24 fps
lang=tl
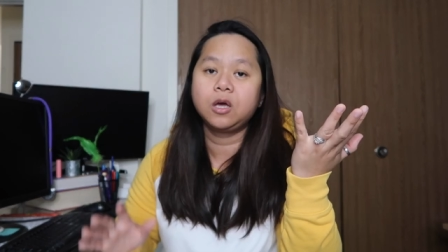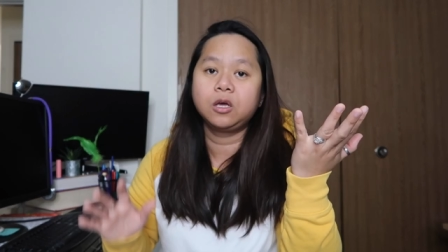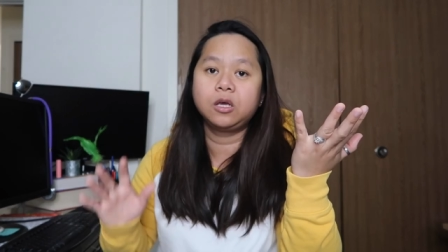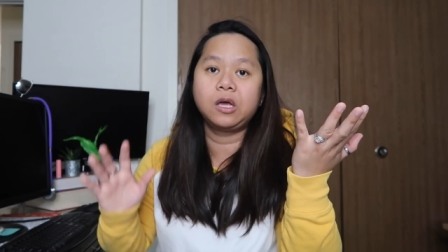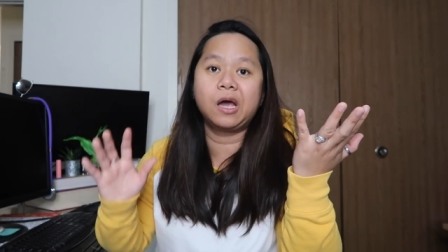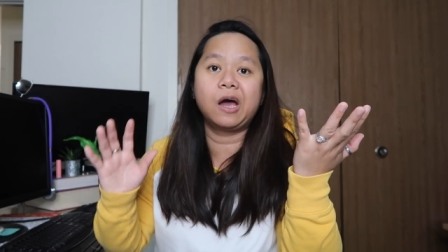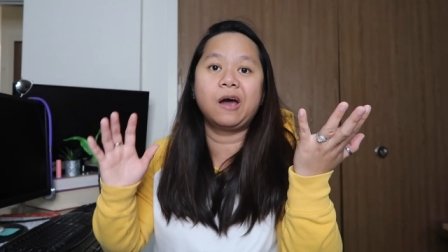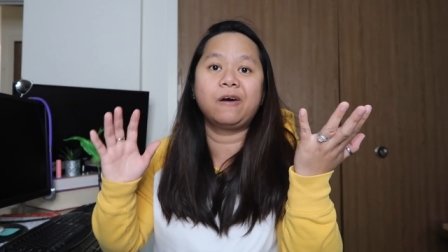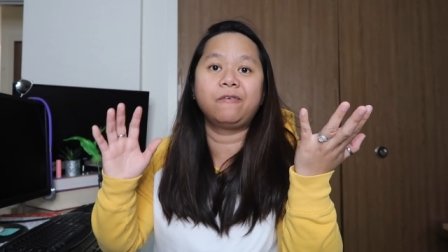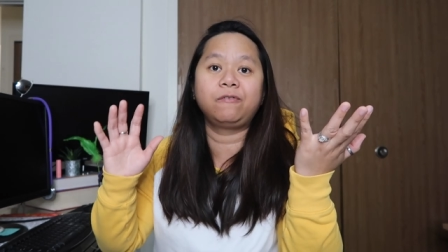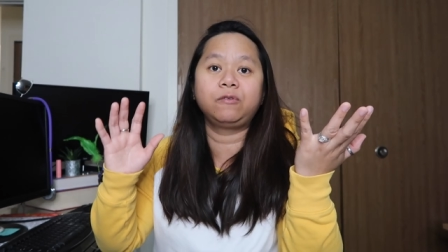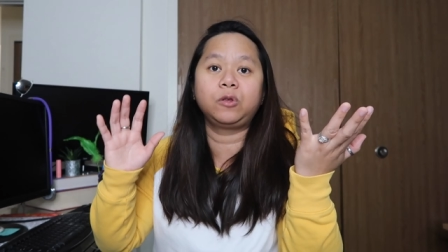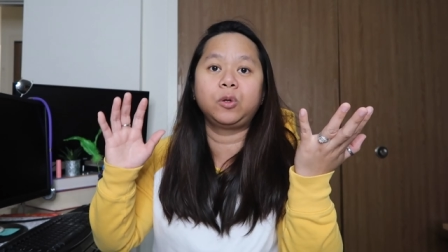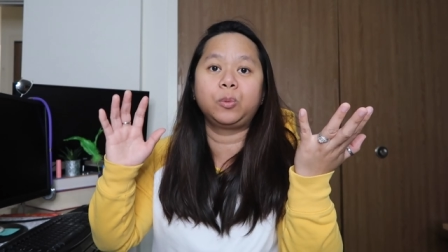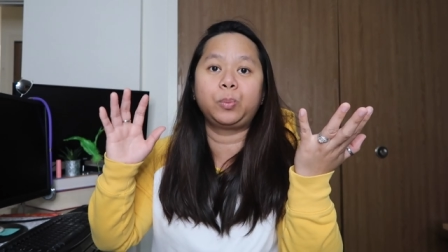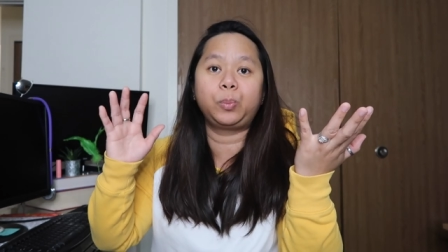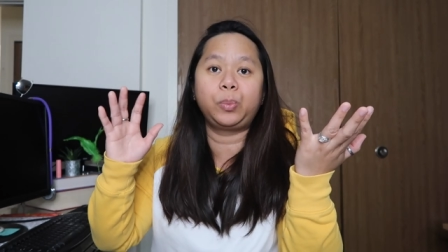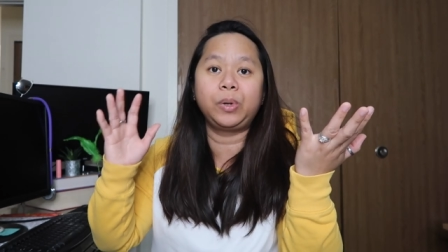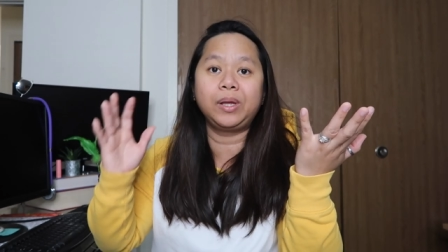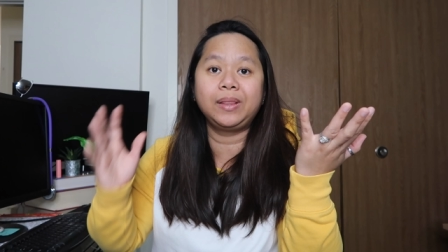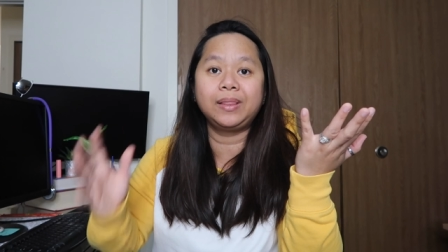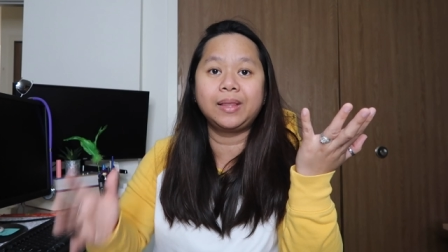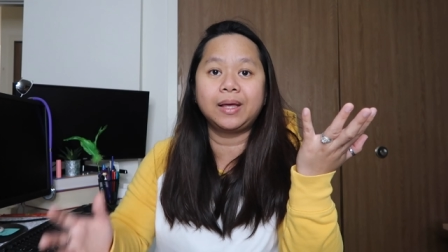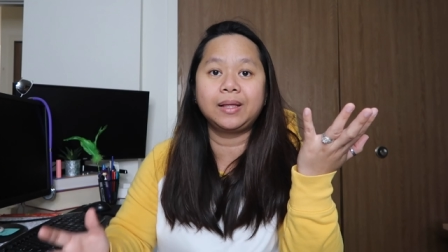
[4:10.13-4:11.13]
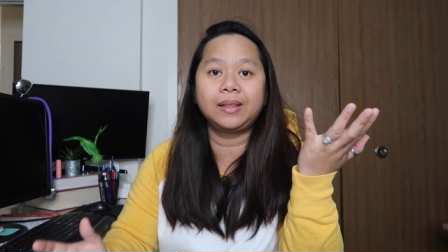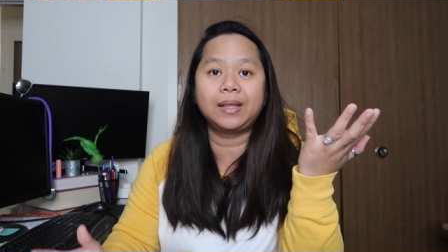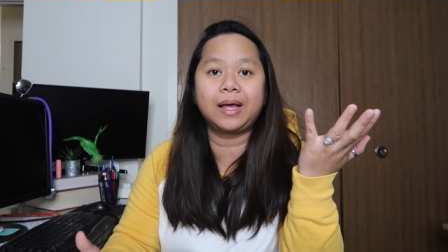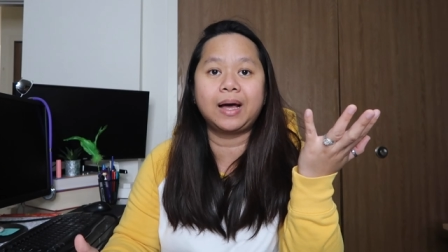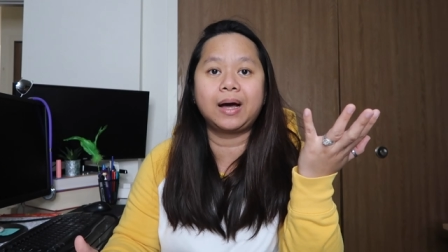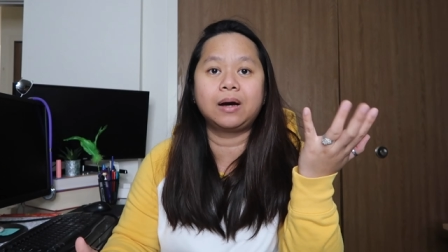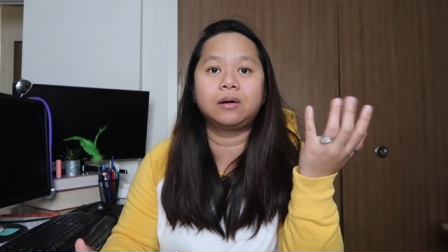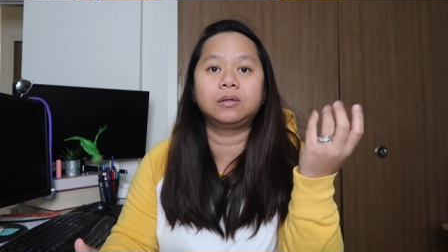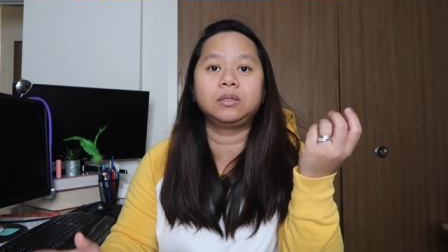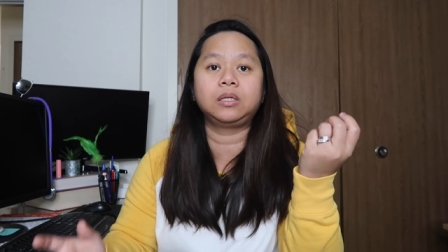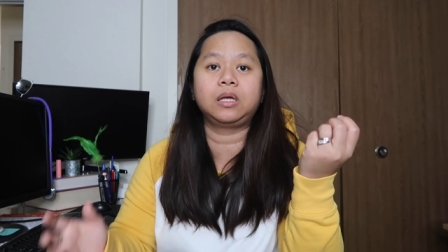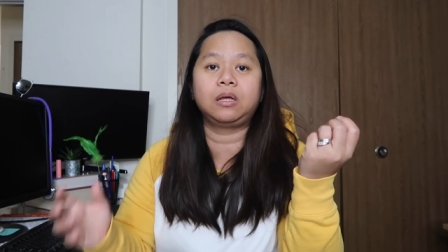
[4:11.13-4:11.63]
You have to print that
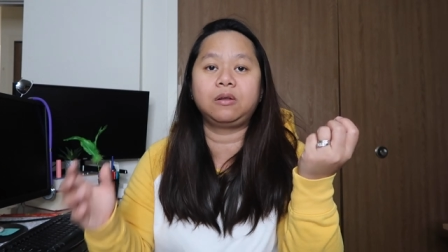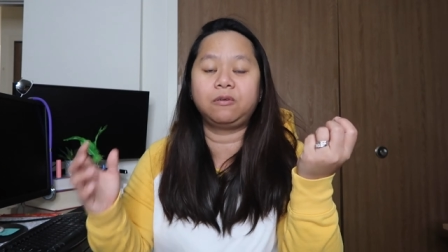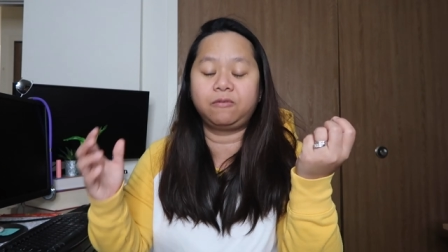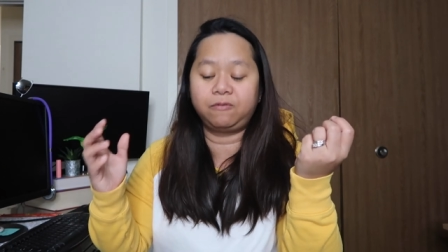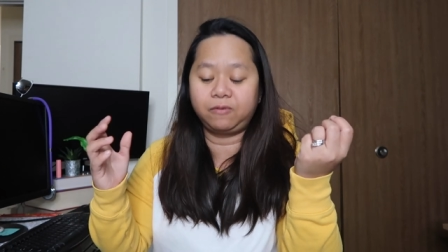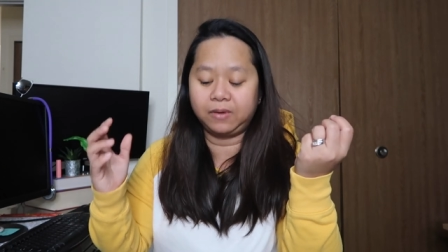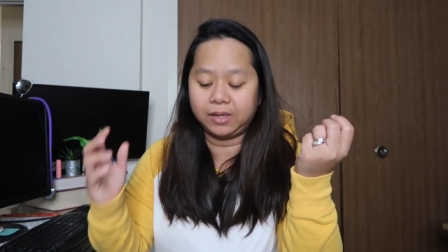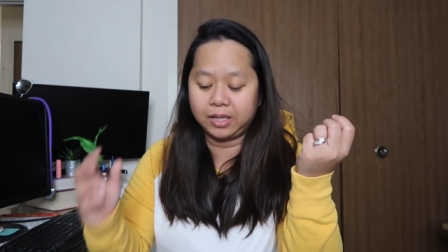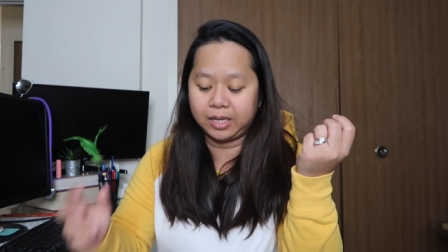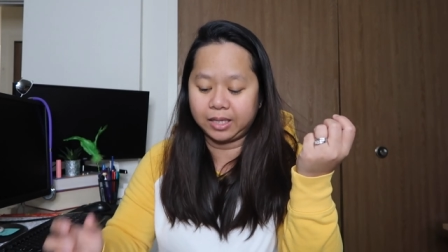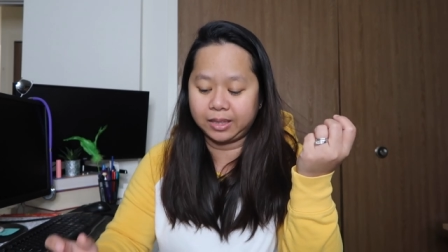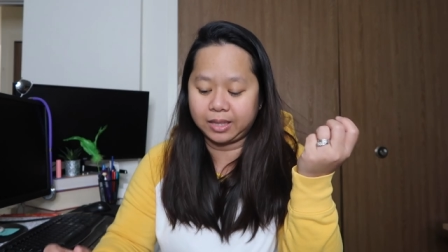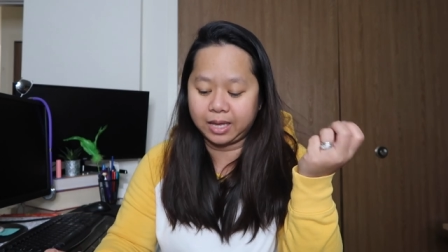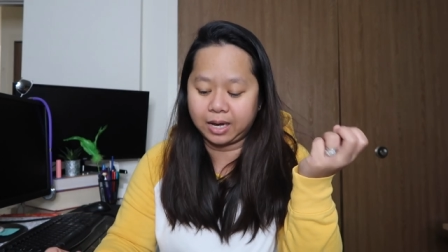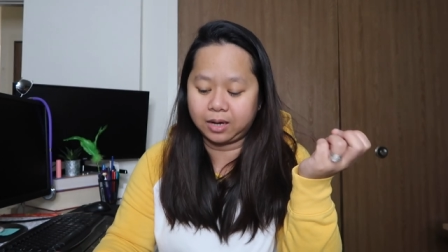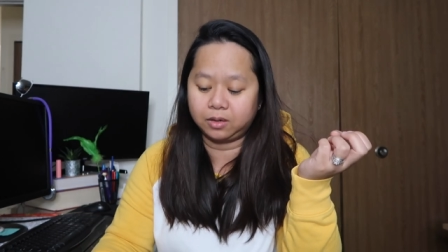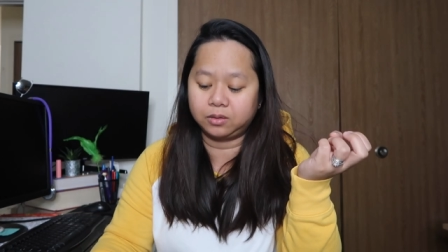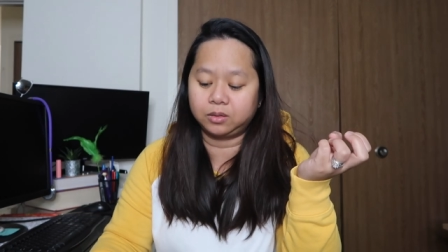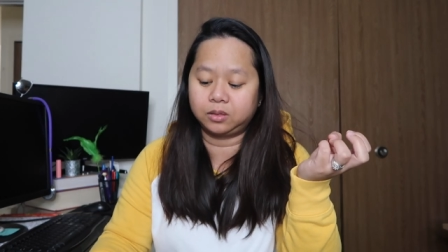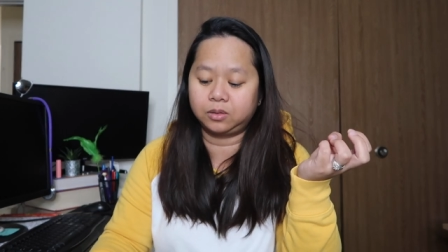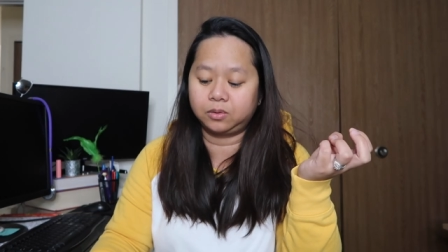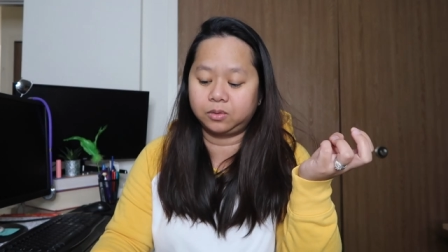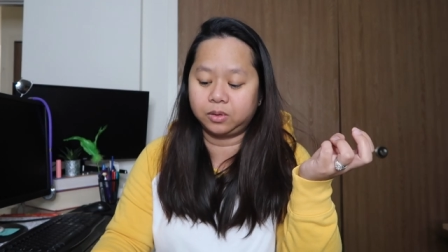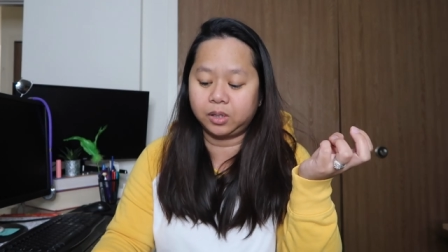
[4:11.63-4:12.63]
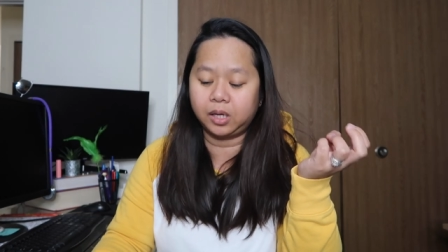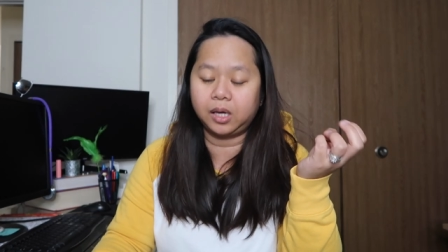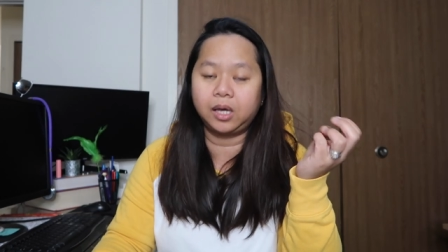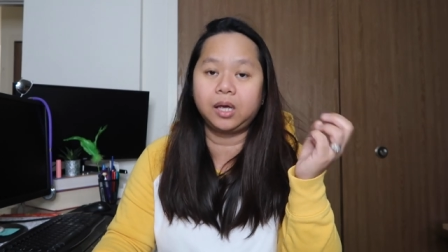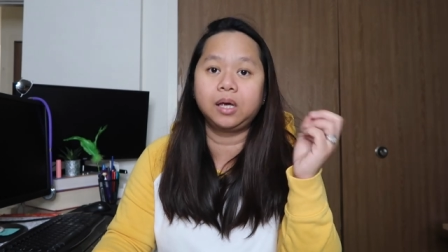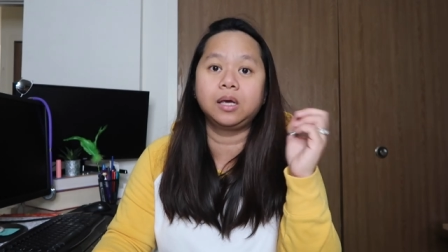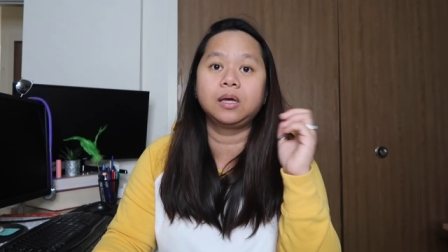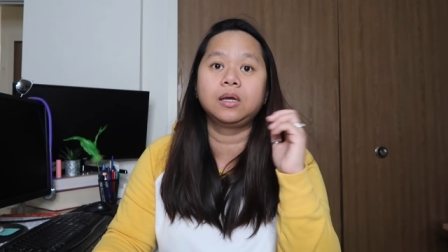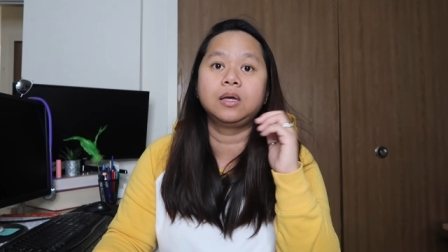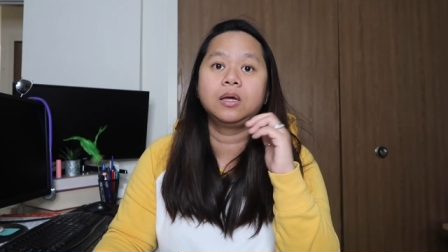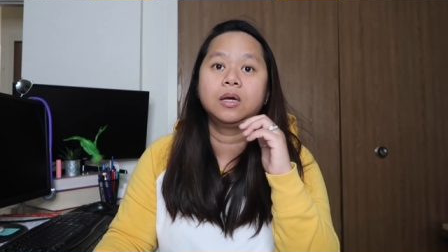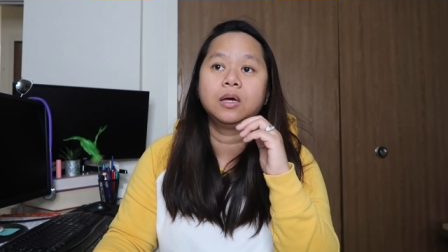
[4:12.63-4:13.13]
out and fill it out.
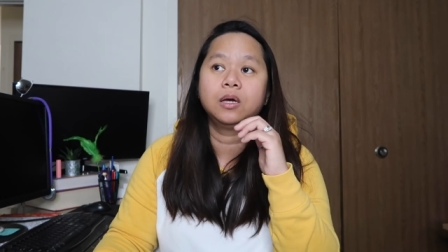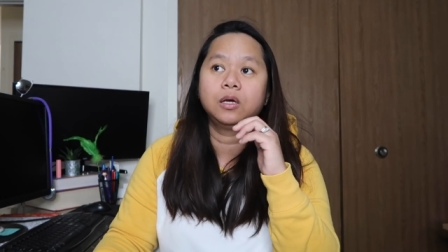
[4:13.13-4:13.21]
Okay?